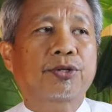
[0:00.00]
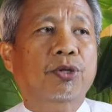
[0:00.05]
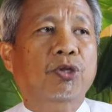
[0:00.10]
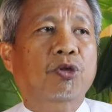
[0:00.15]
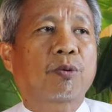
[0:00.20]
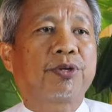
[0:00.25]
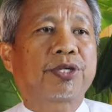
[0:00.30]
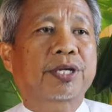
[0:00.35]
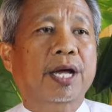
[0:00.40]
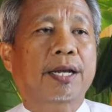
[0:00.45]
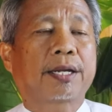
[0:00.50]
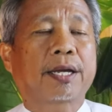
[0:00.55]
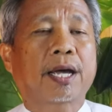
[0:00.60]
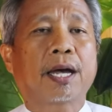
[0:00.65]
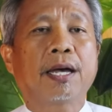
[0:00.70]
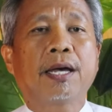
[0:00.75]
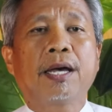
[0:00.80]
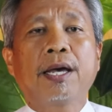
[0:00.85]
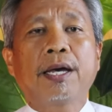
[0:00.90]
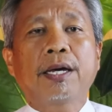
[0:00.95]
Contoh
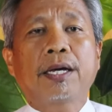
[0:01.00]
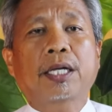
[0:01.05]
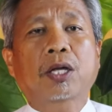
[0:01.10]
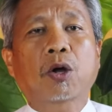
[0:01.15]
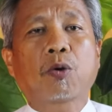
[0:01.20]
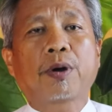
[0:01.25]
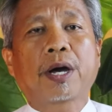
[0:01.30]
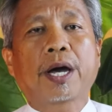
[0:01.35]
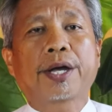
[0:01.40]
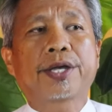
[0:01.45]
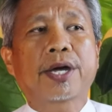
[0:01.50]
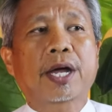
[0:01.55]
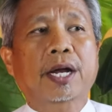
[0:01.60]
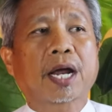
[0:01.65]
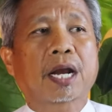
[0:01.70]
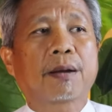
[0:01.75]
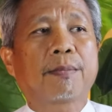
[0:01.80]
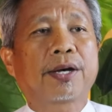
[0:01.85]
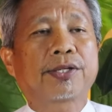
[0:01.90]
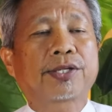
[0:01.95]
misalnya kita mau
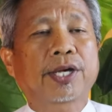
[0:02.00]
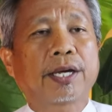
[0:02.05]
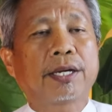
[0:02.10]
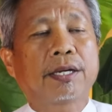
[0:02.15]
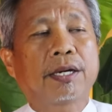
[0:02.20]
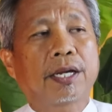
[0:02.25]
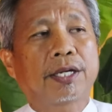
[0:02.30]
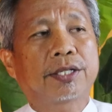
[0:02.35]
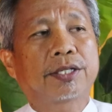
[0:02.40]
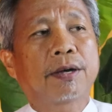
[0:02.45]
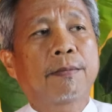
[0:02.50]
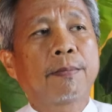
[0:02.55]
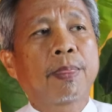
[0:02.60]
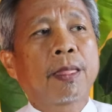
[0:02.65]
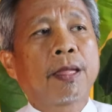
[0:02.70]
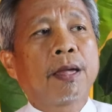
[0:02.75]
mengajarkan bahasa Inggris.